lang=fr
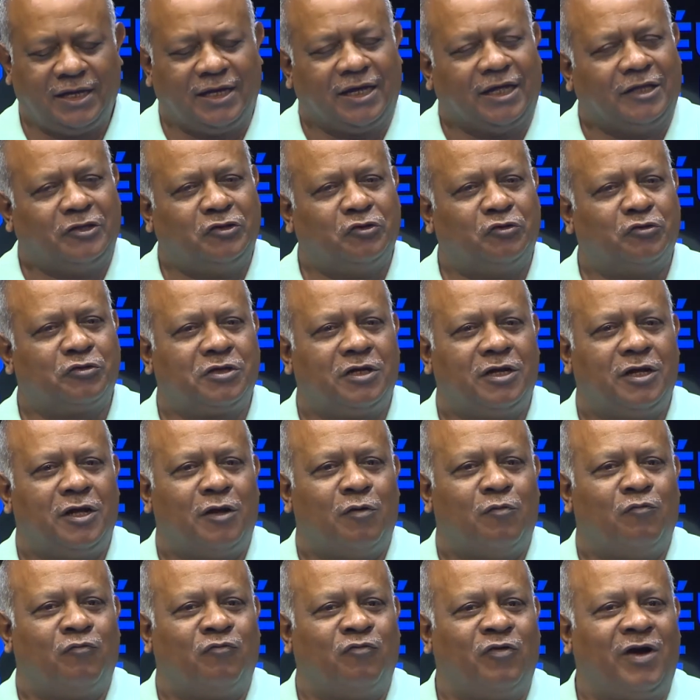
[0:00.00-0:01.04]
Donc,
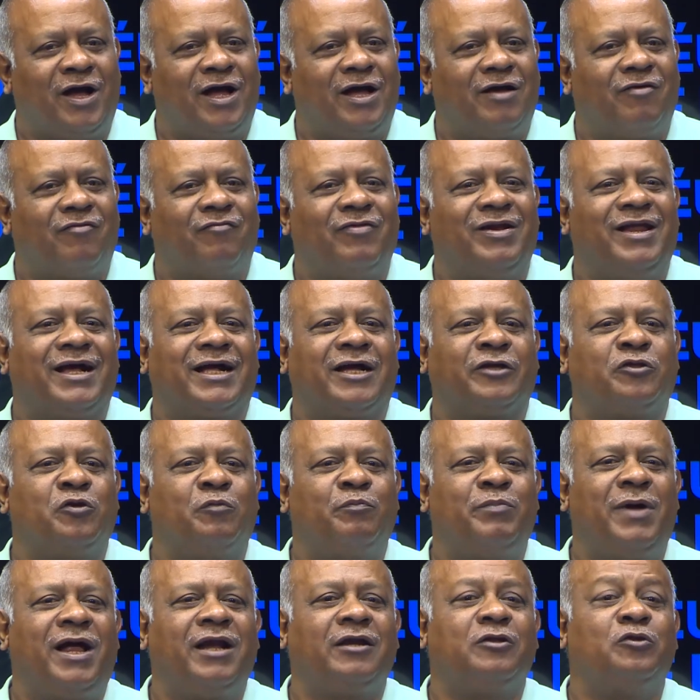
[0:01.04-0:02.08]
voir, voilà, quand on
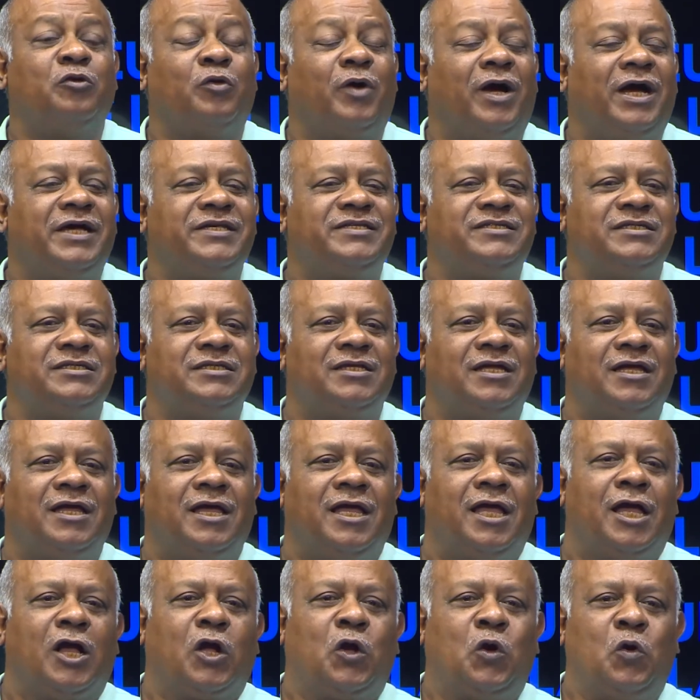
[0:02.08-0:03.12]
parle de racines,
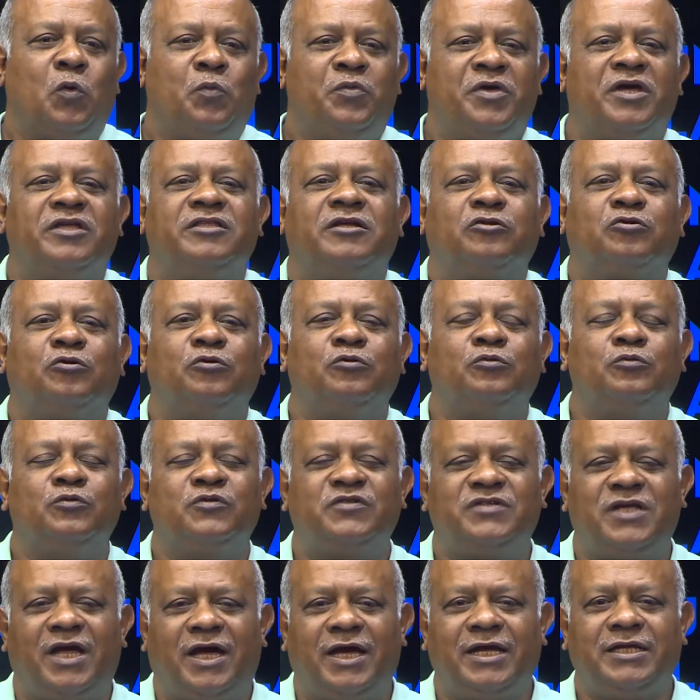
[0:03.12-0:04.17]
Combien d'entre nous
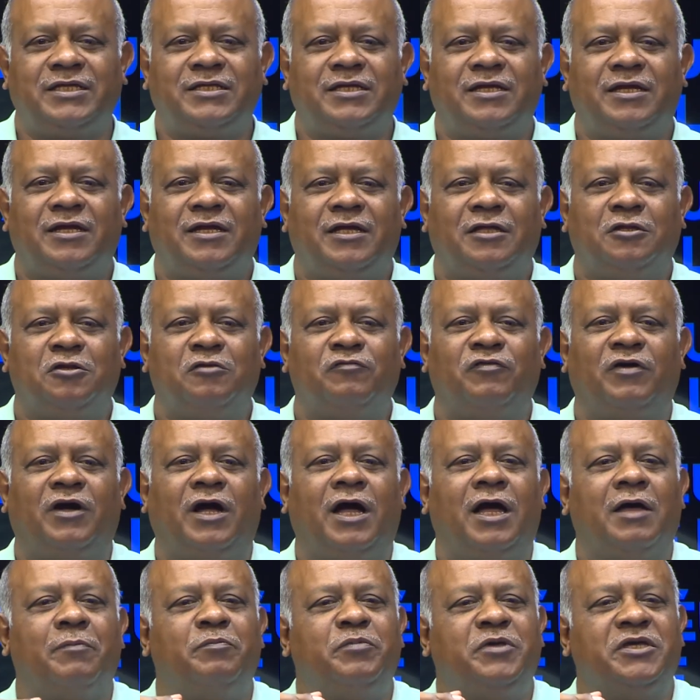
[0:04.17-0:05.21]
s'arrêtent devant
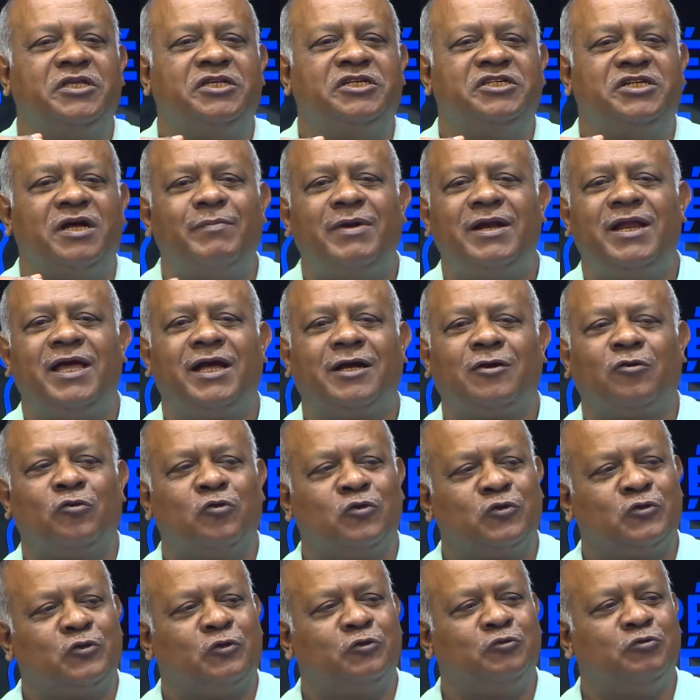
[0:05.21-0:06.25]
un pied de jamalak
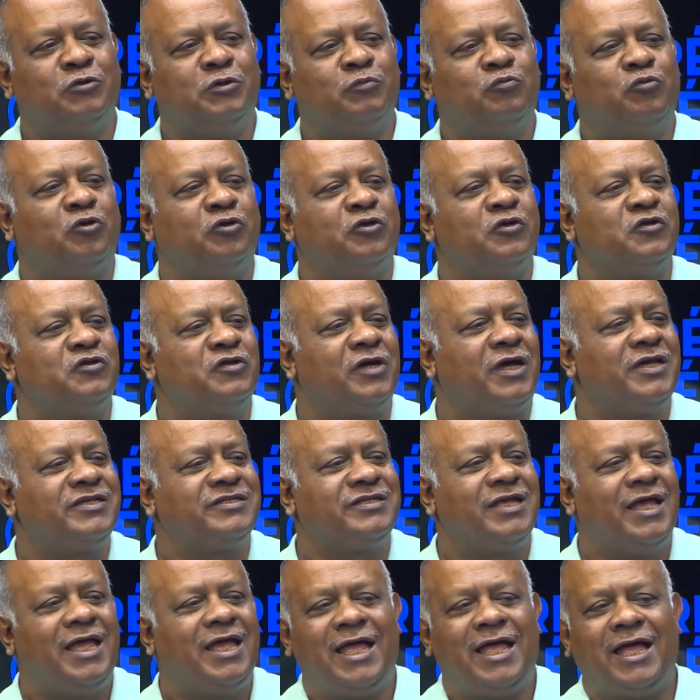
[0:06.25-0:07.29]
aujourd'hui pour ne serait-ce
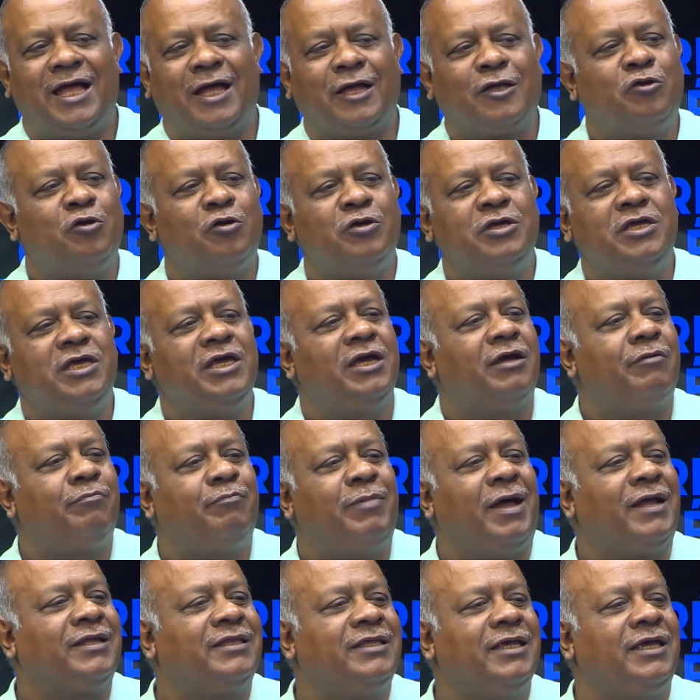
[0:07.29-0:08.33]
cueillir
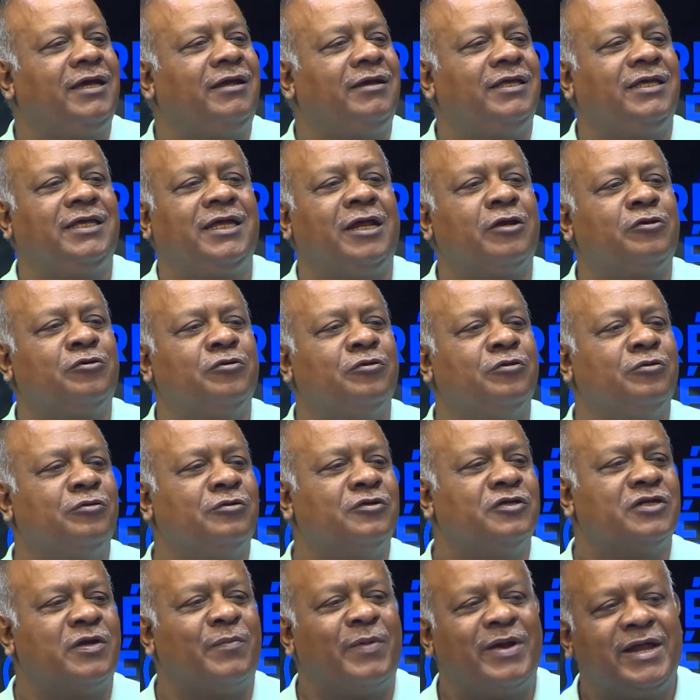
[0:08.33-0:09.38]
par terre les quelques
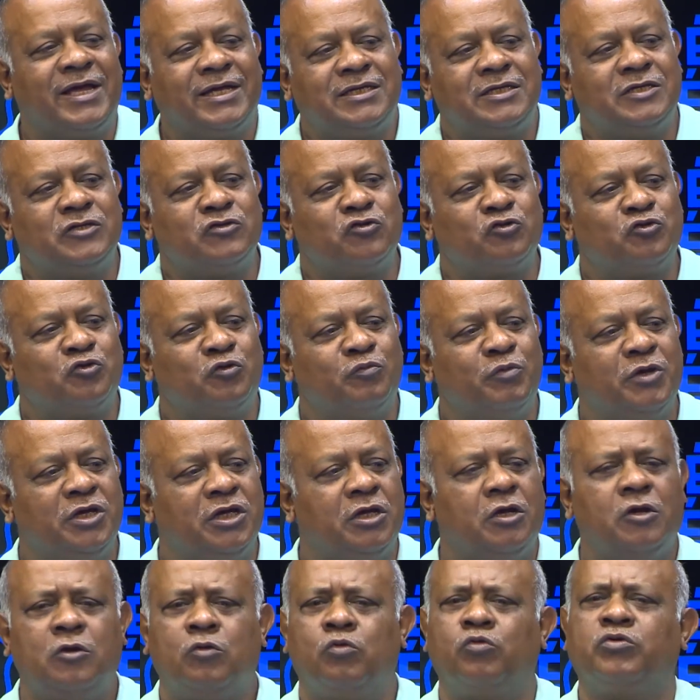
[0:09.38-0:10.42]
jamalaks qui sont tombés
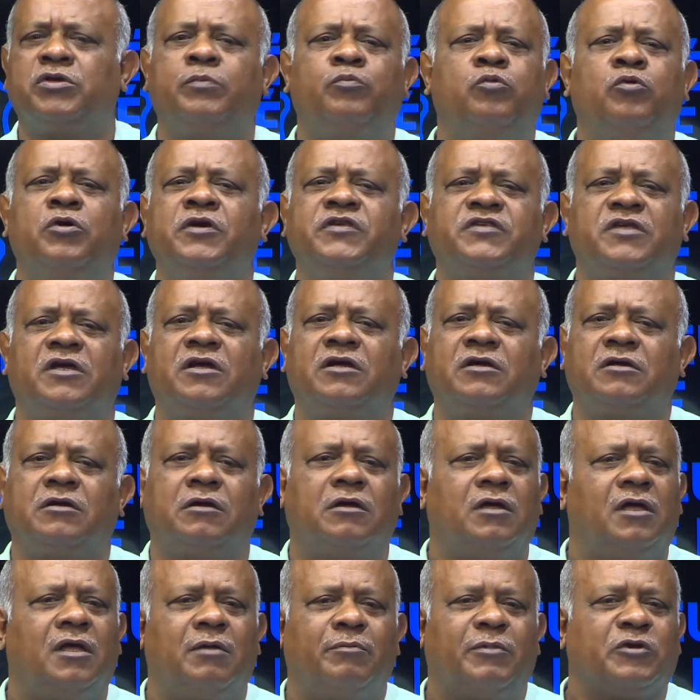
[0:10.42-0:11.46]
ou qui pourrissent hein?
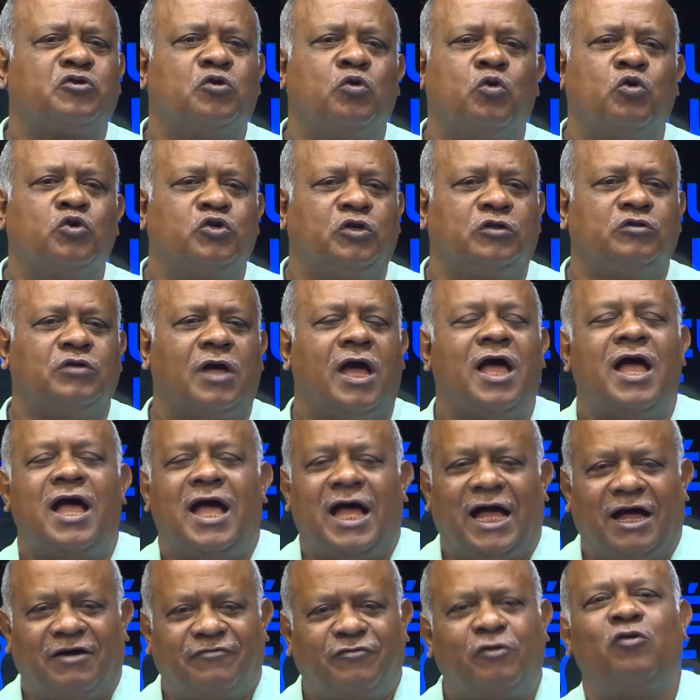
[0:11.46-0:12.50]
Parce qu'aujourd'hui,
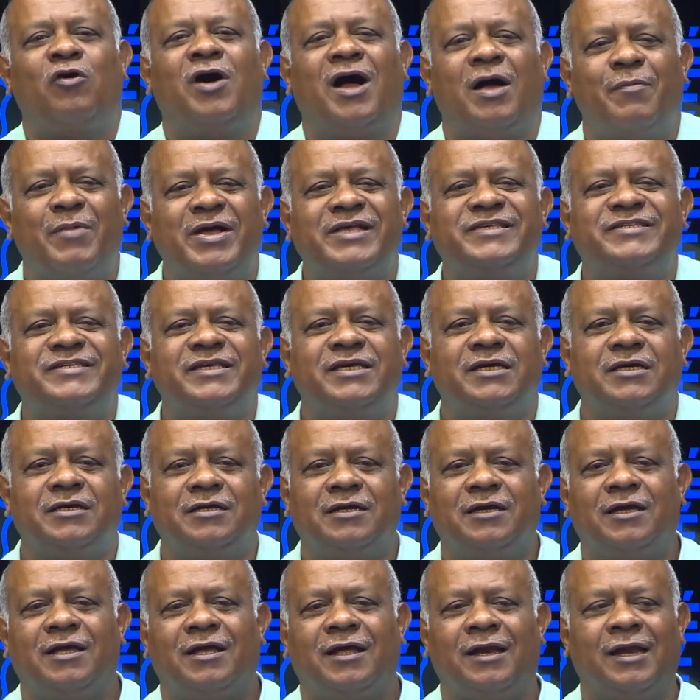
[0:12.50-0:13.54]
avant, on ramassait
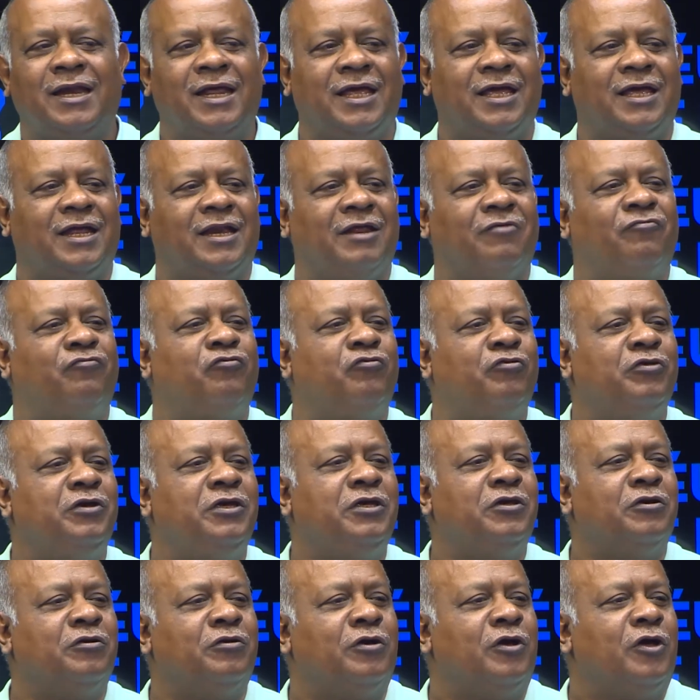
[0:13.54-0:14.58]
les, fruits
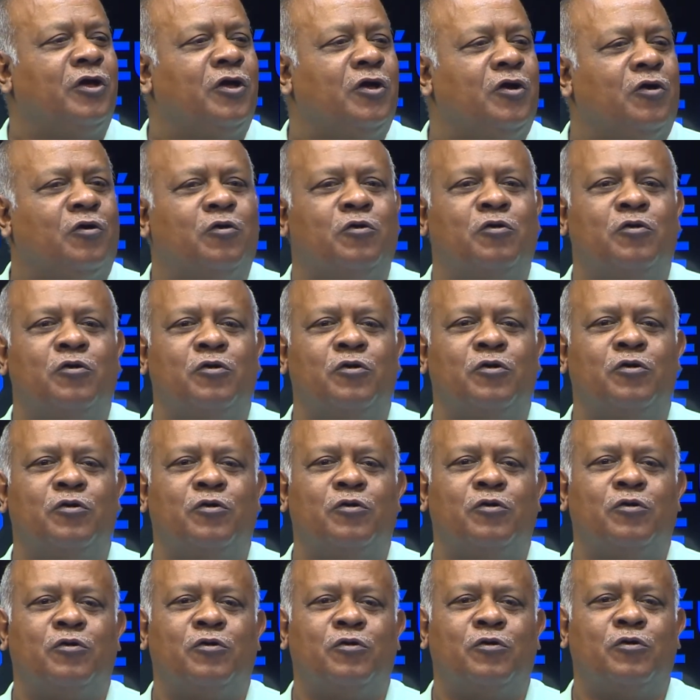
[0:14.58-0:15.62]
euh,
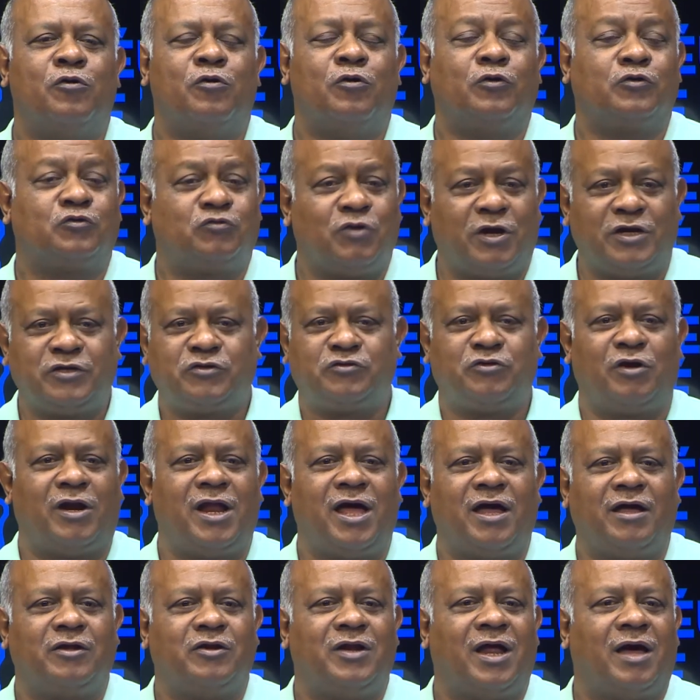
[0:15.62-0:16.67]
au, soit sur
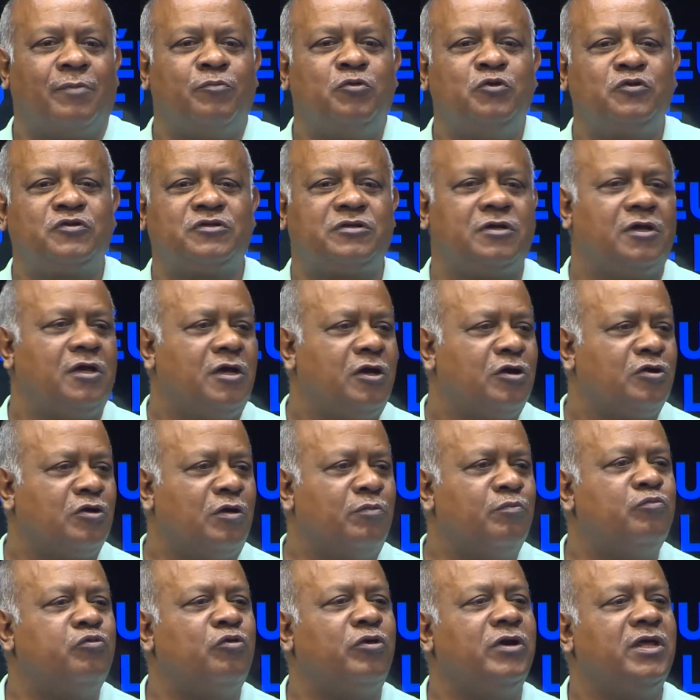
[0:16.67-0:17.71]
l'arbuste, comme
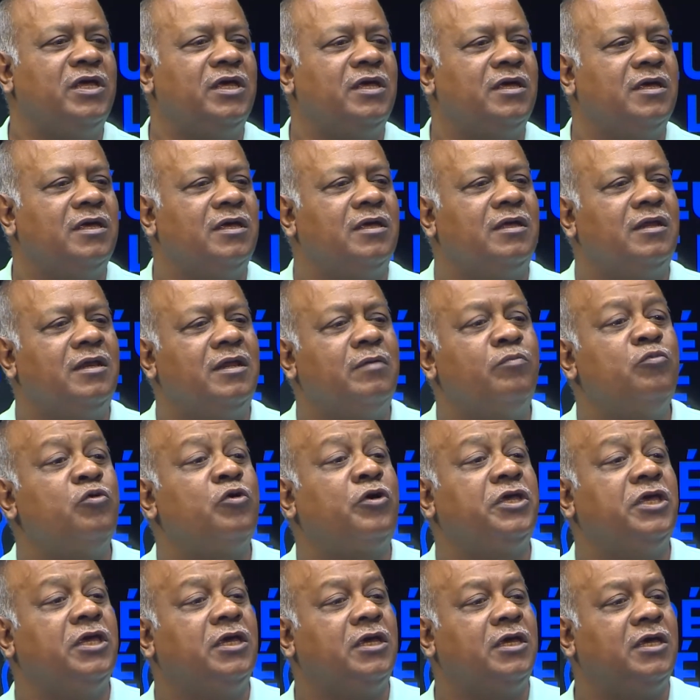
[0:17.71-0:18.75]
pour les, les
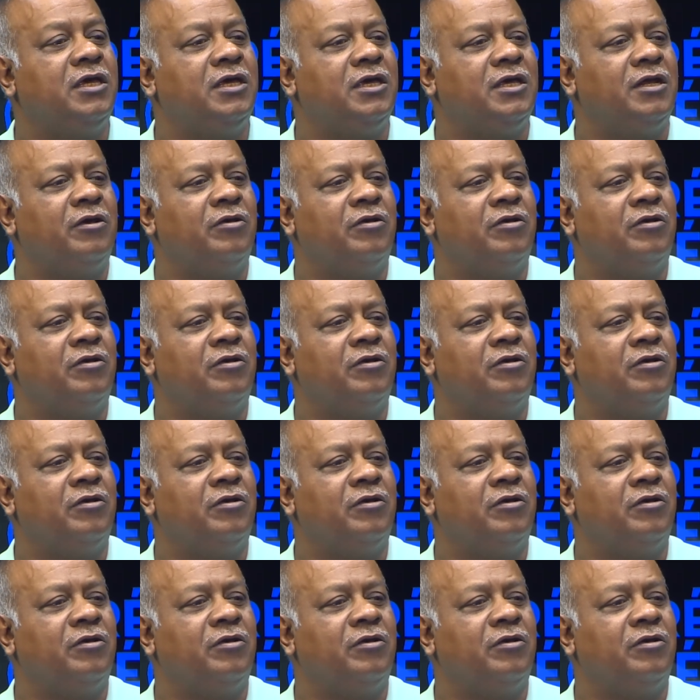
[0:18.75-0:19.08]
mûriers,